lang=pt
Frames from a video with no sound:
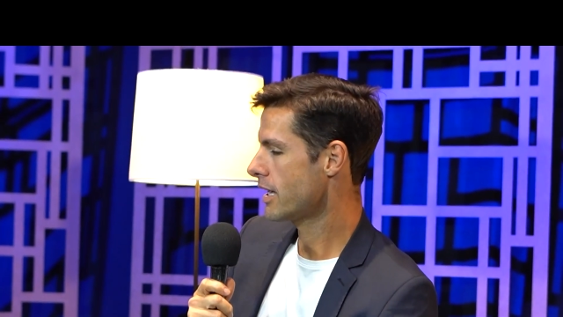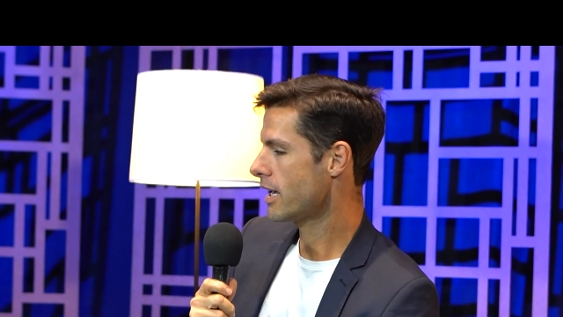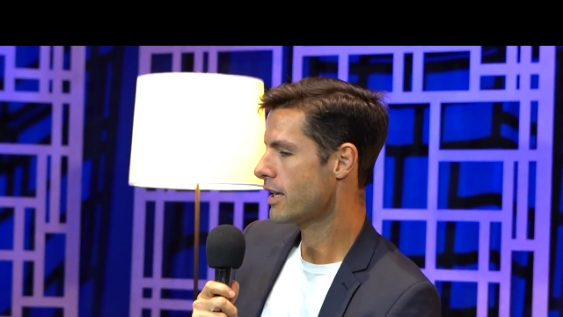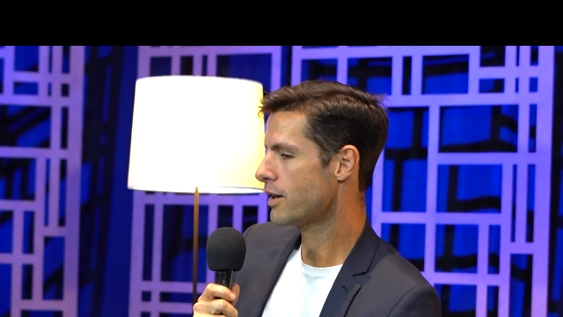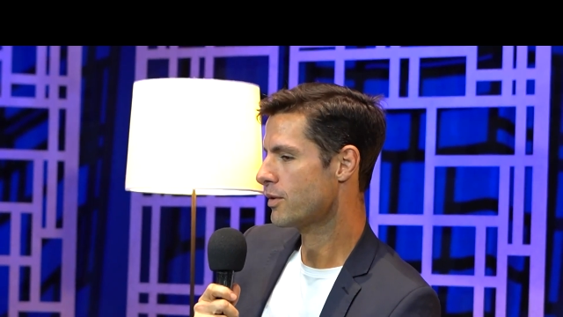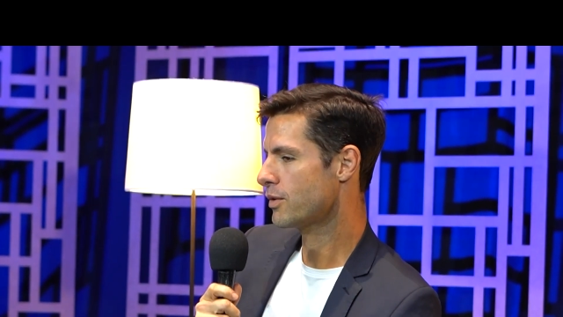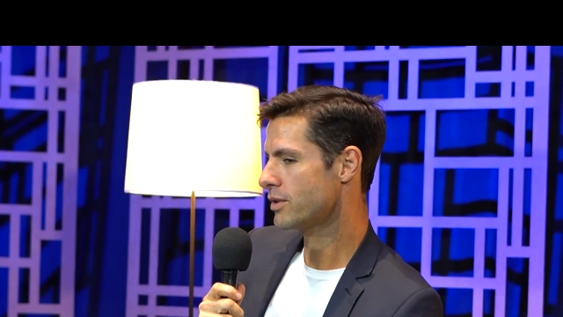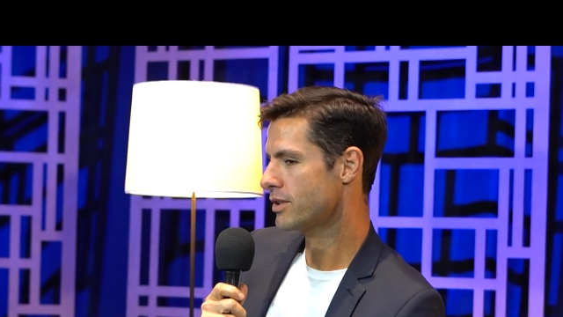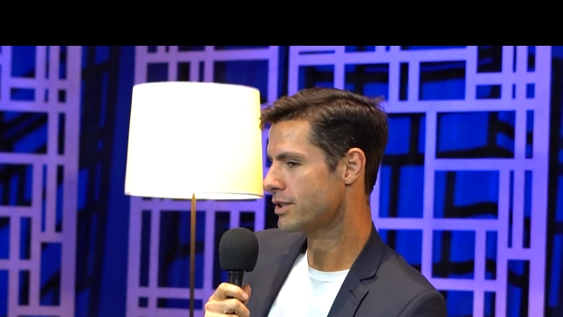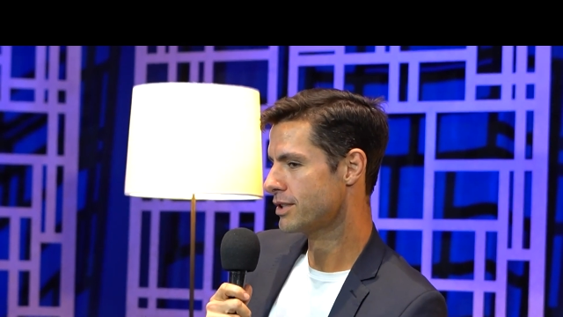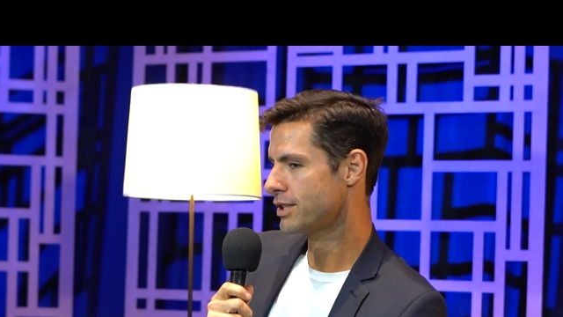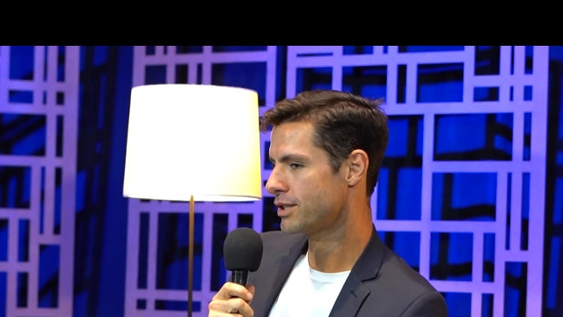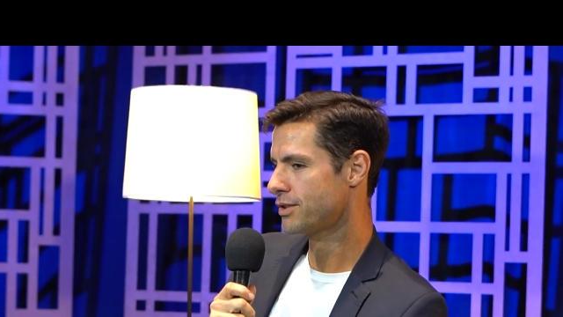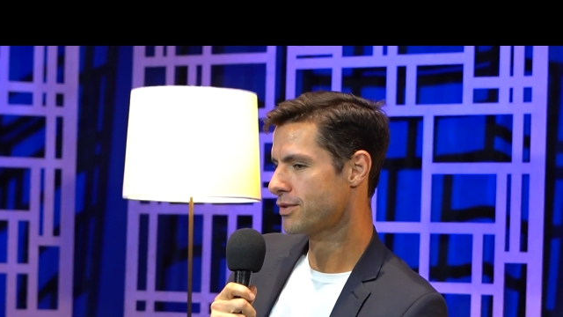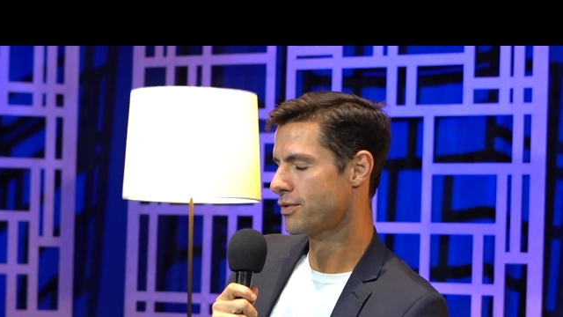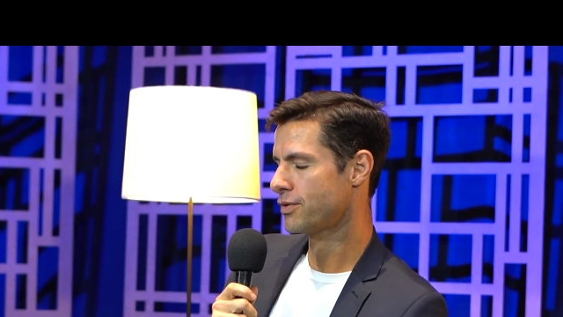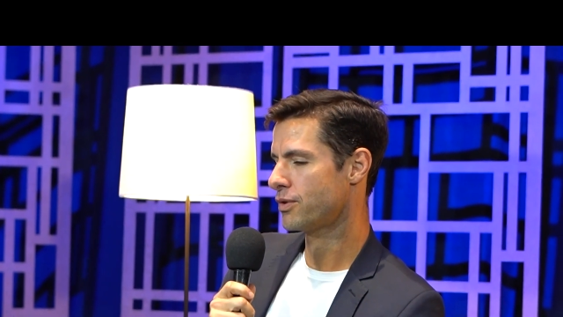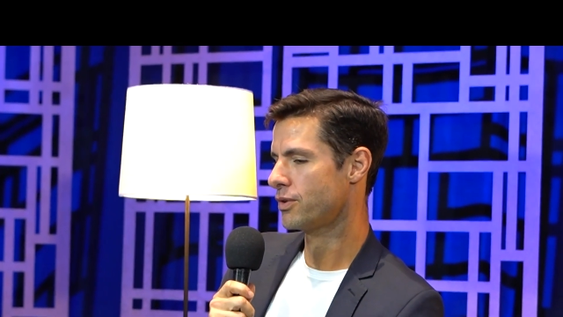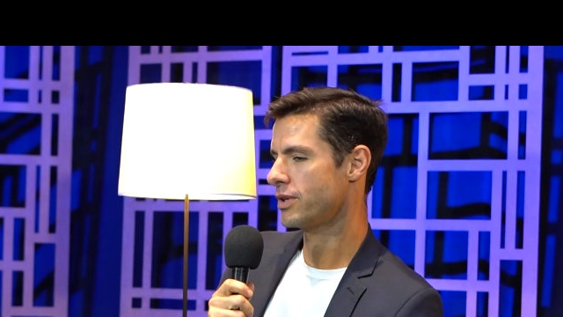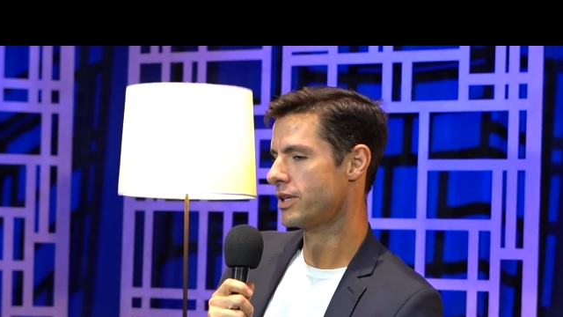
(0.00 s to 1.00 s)
E aí quando a
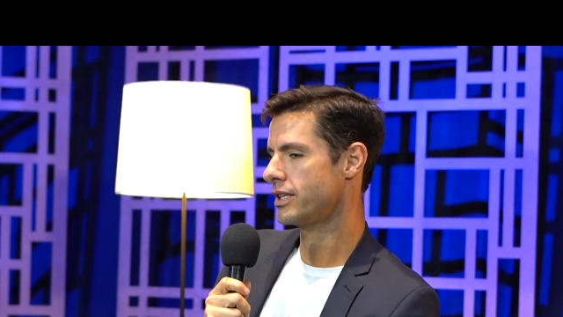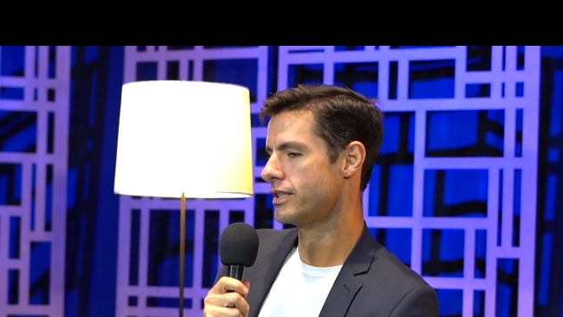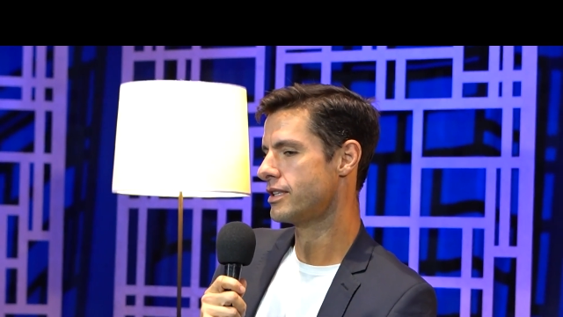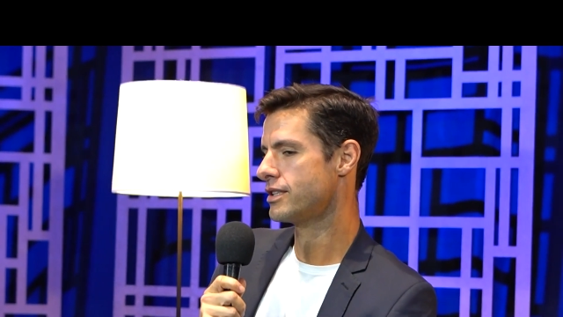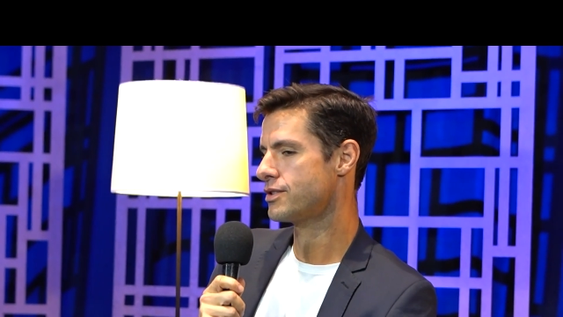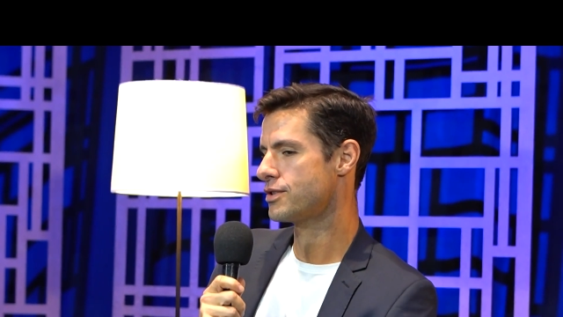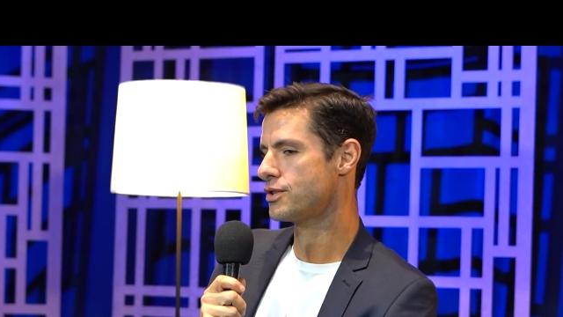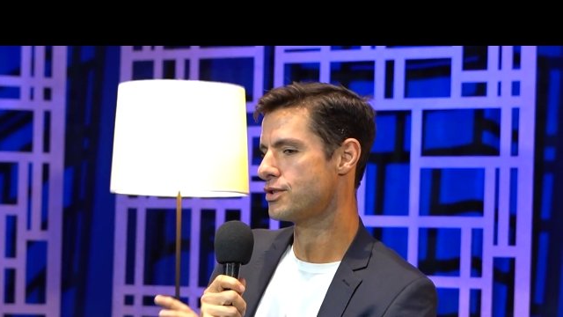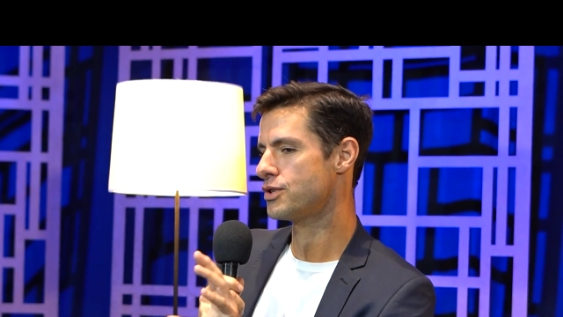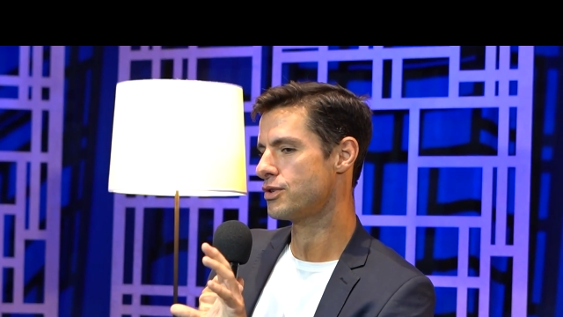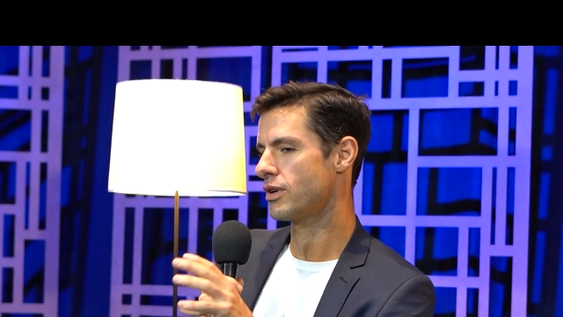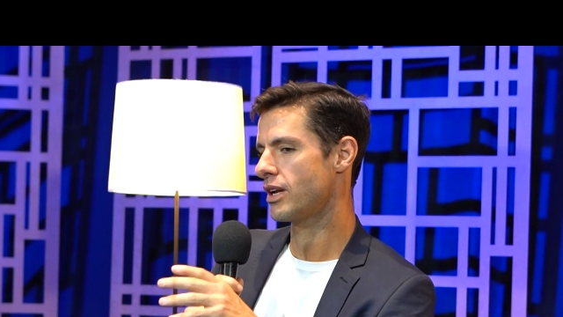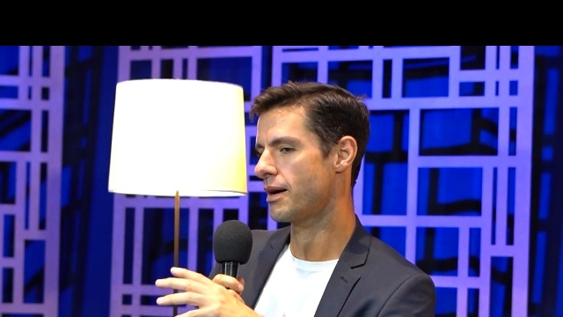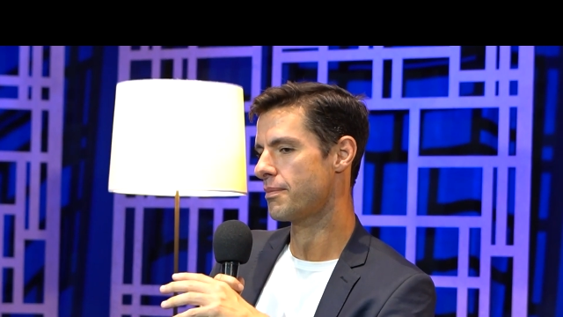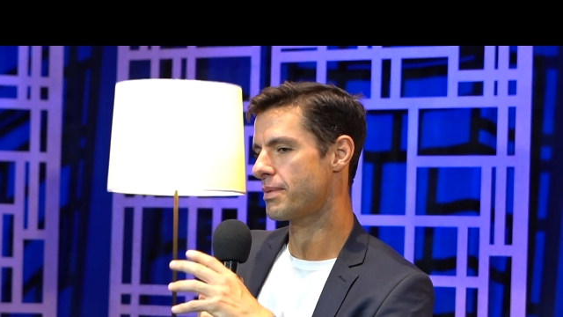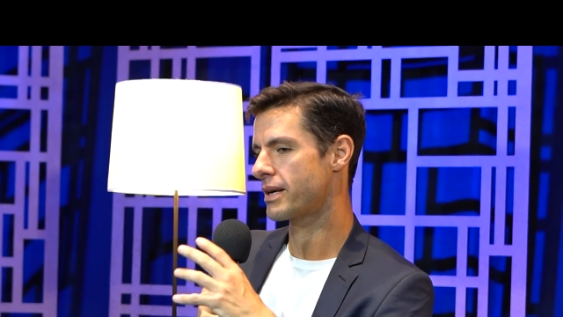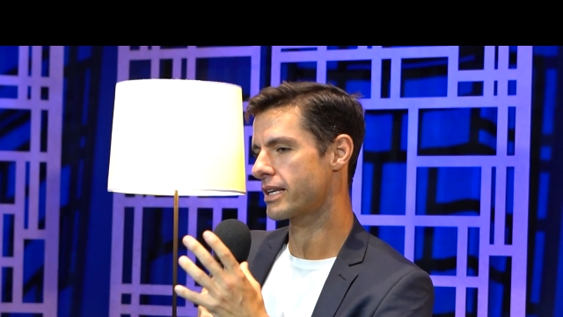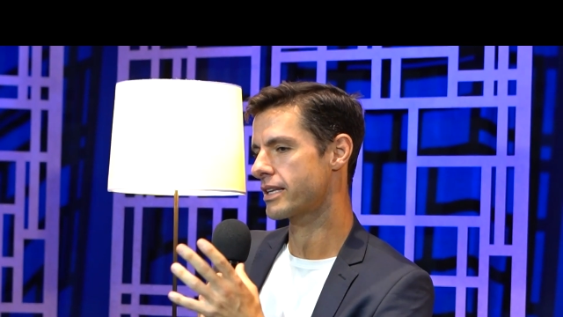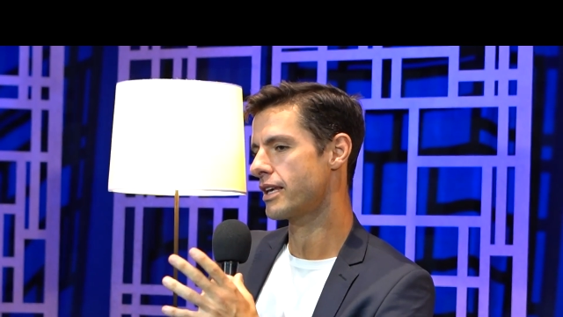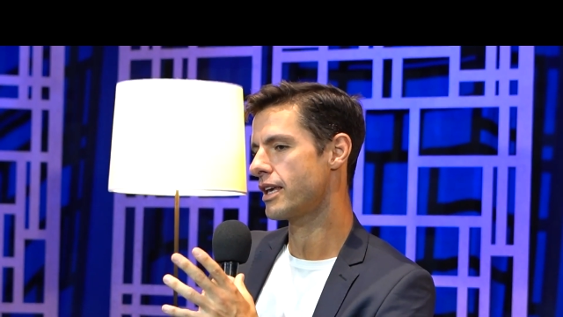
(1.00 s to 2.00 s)
gente foi, decidiu
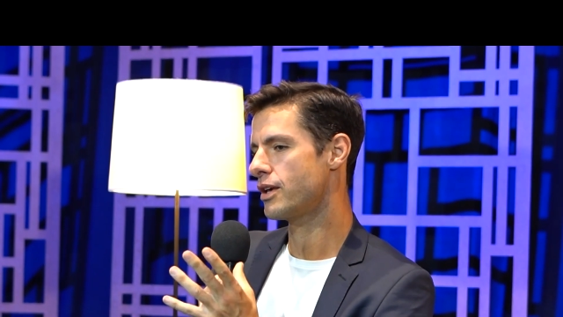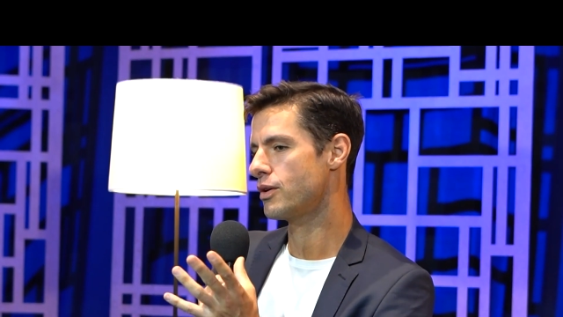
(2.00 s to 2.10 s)
lá para